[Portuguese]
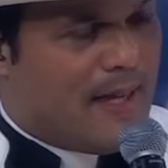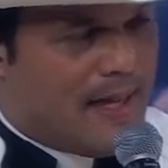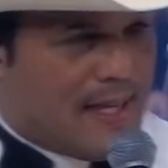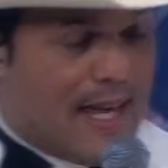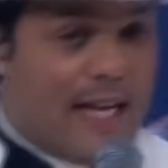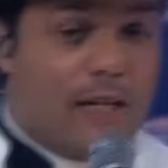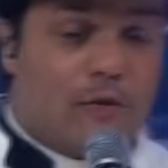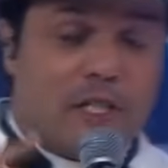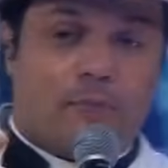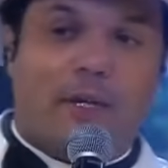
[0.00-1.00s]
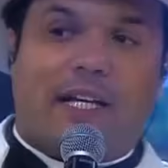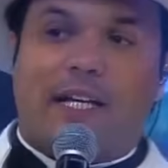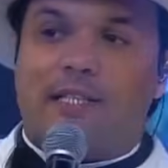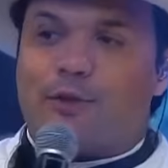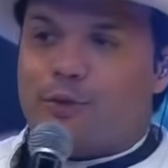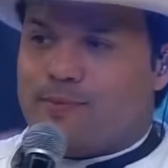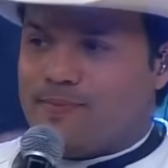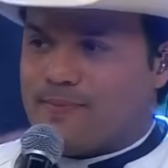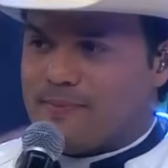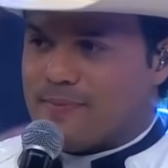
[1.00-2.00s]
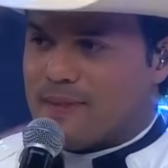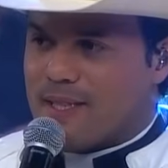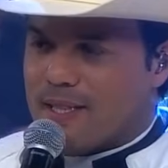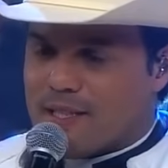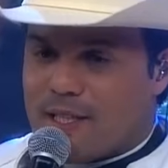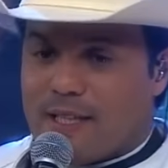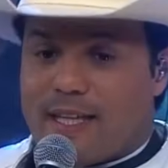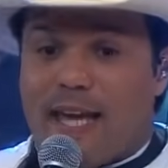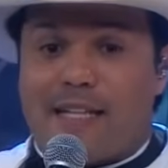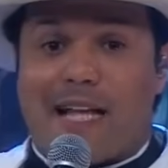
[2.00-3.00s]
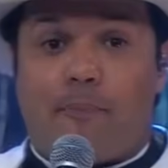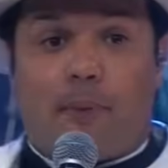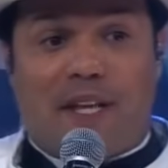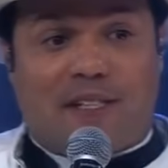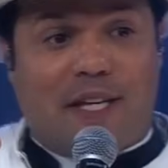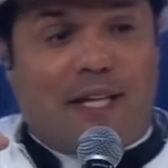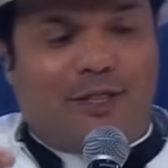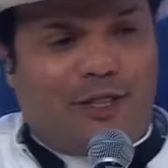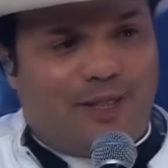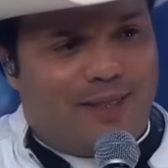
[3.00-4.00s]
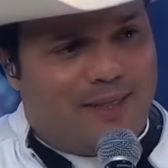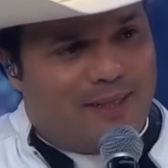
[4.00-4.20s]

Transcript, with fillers: E ele nos explicando que quem dá presente